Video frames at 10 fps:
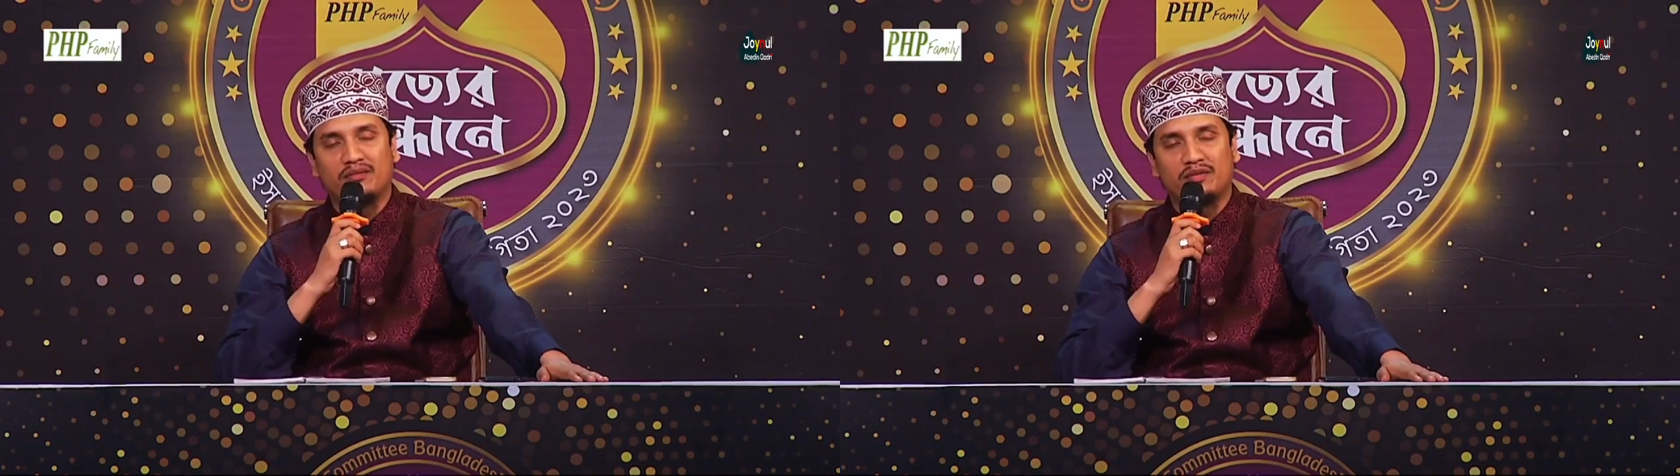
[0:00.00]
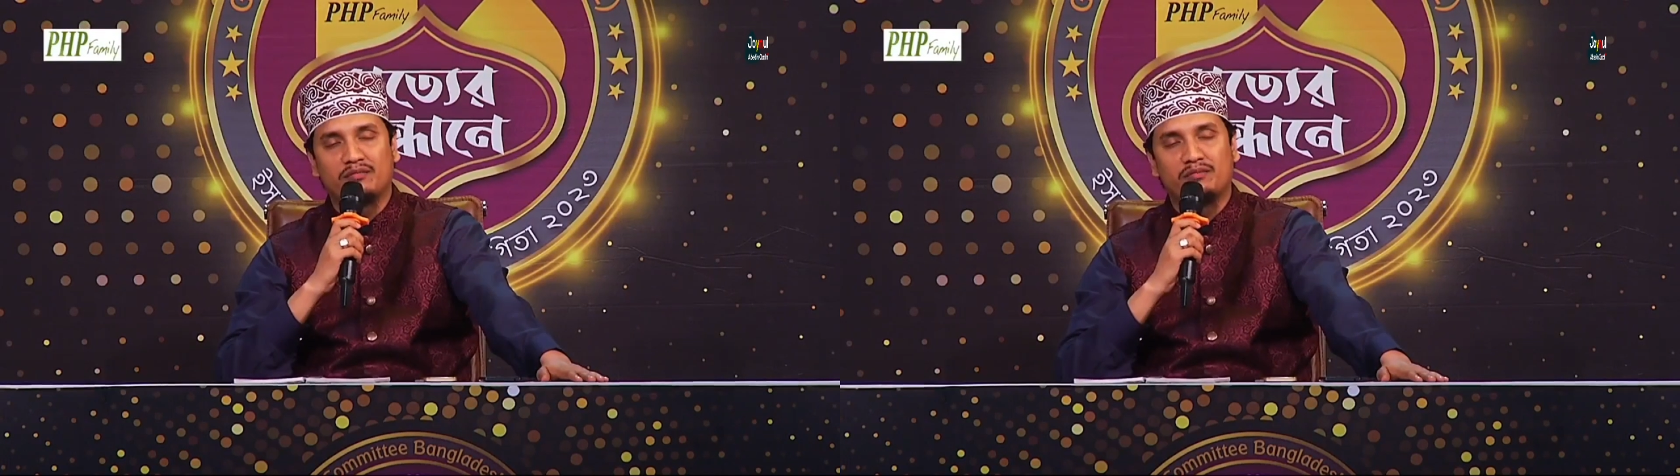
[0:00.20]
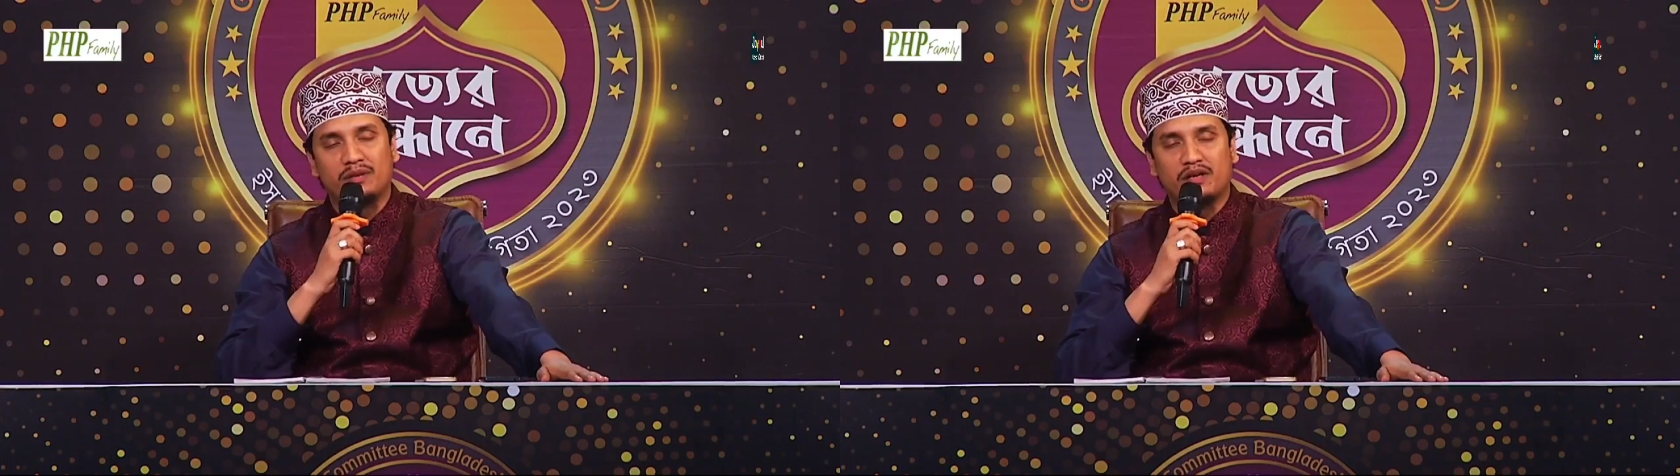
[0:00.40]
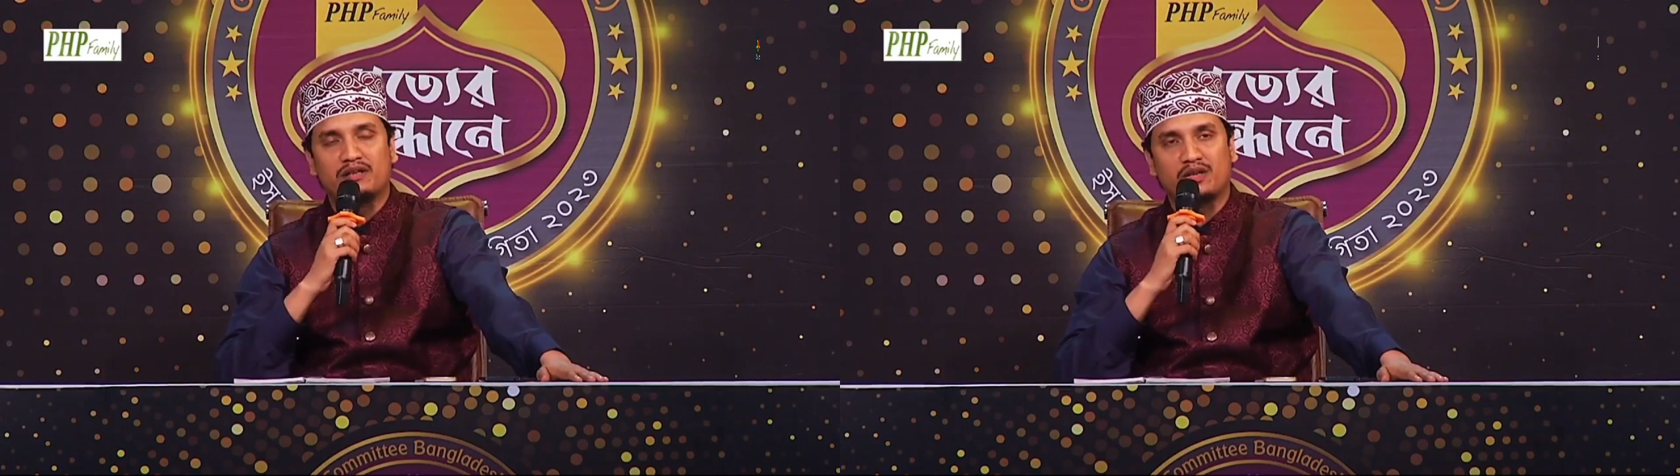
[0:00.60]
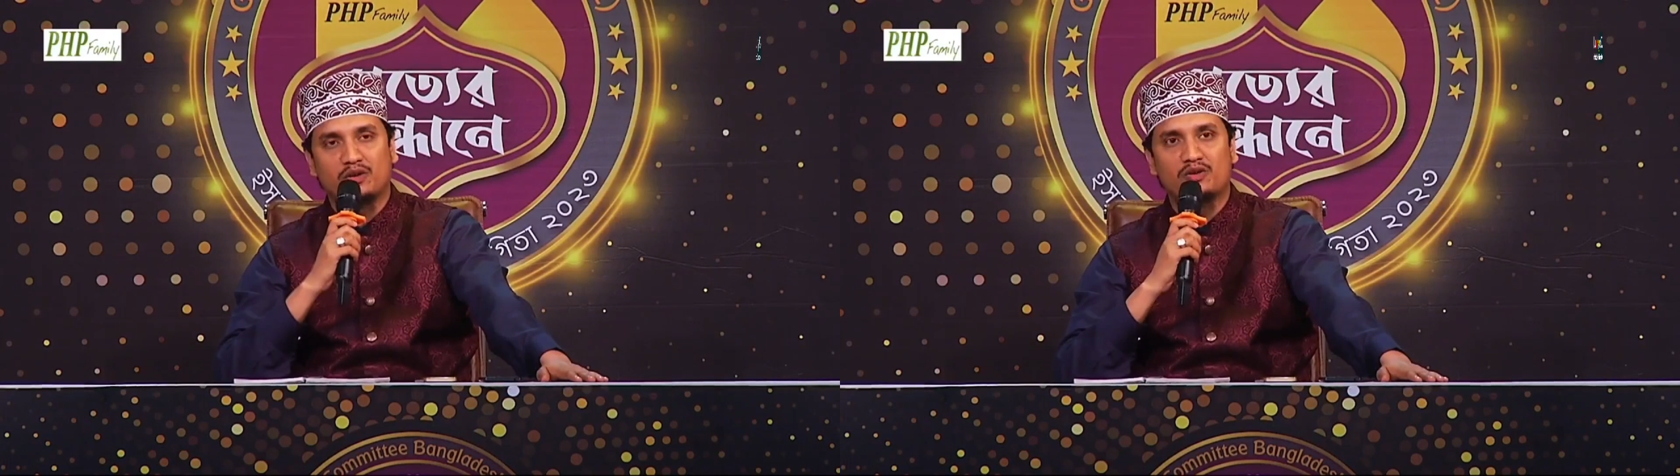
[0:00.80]
এই
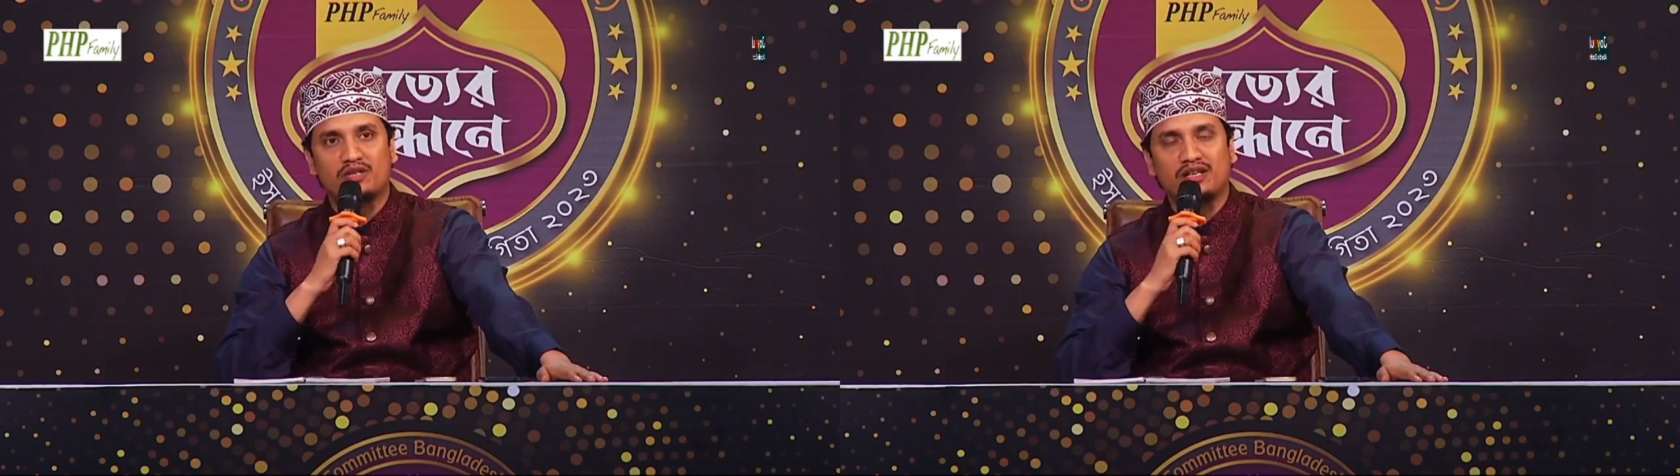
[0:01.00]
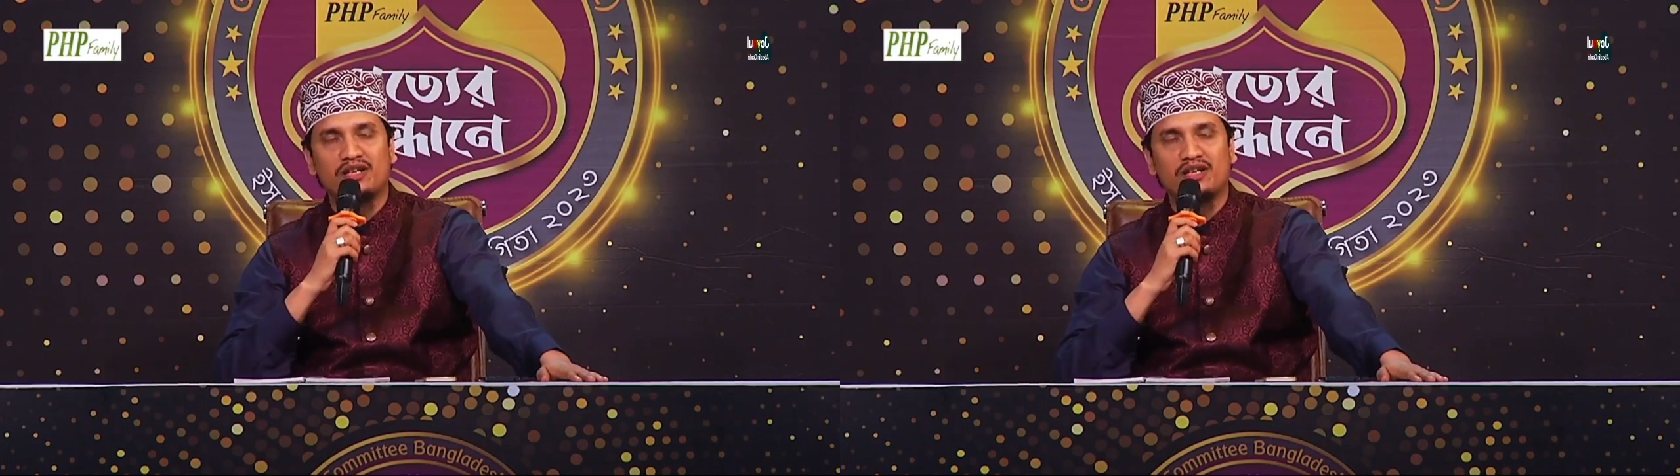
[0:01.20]
ব্যাপারটা ঘটছে